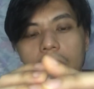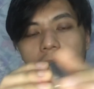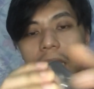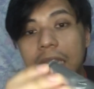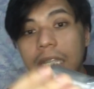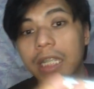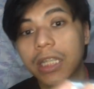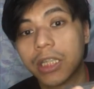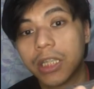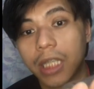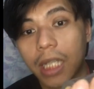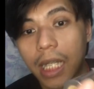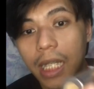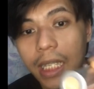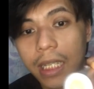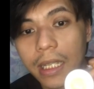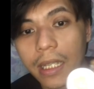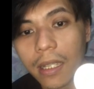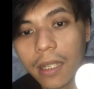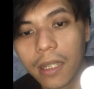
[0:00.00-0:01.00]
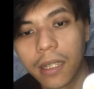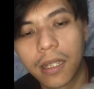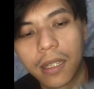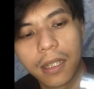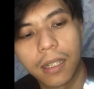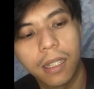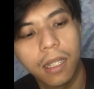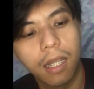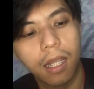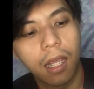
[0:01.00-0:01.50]
in the shade
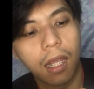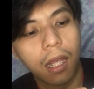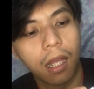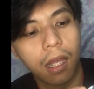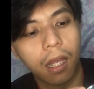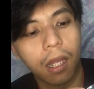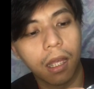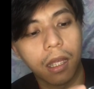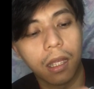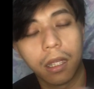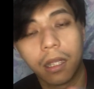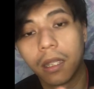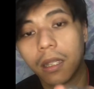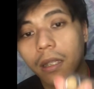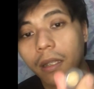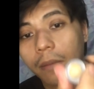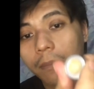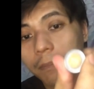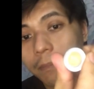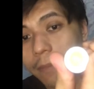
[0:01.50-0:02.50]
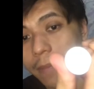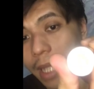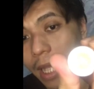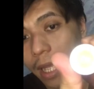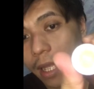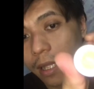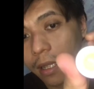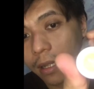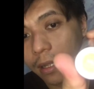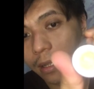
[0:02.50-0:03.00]
uh, ah,
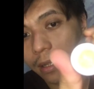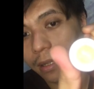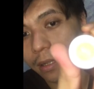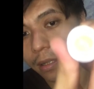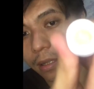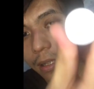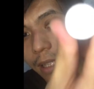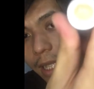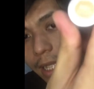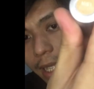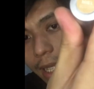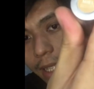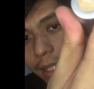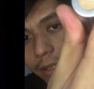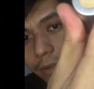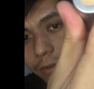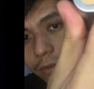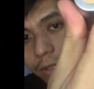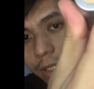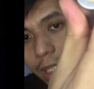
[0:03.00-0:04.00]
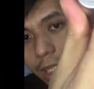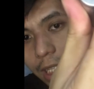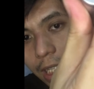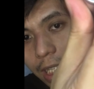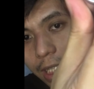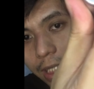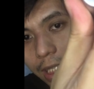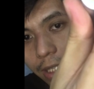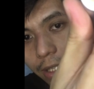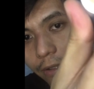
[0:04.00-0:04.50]
meow. Ayan. Kung
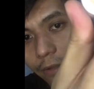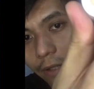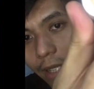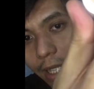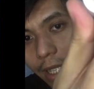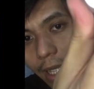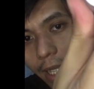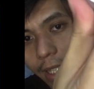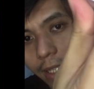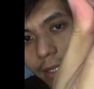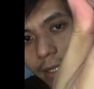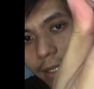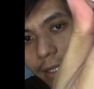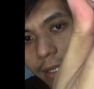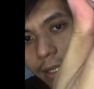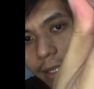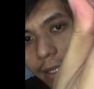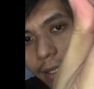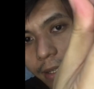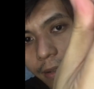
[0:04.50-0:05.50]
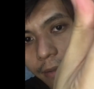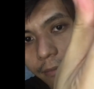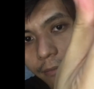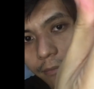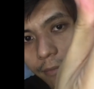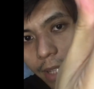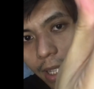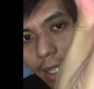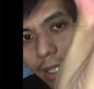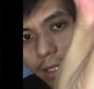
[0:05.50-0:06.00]
nakikita nyo. Ayan.
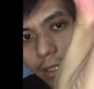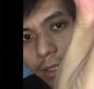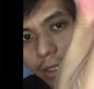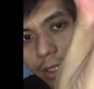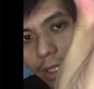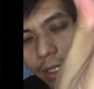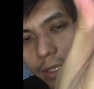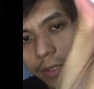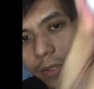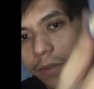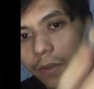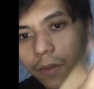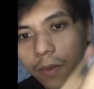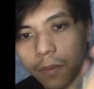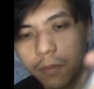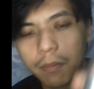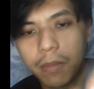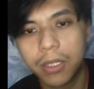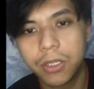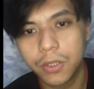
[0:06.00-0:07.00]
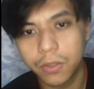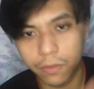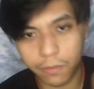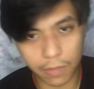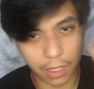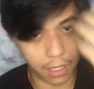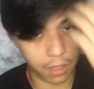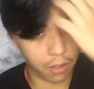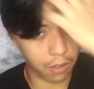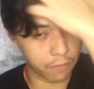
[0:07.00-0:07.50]
Meow siya. So, medium
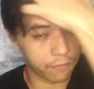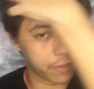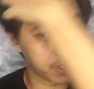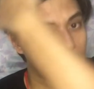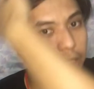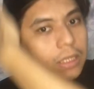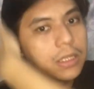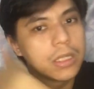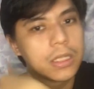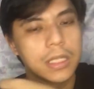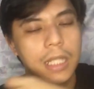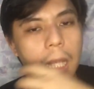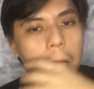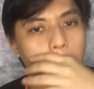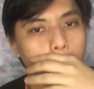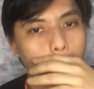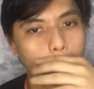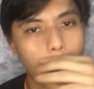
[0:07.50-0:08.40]
uh, coverage siya.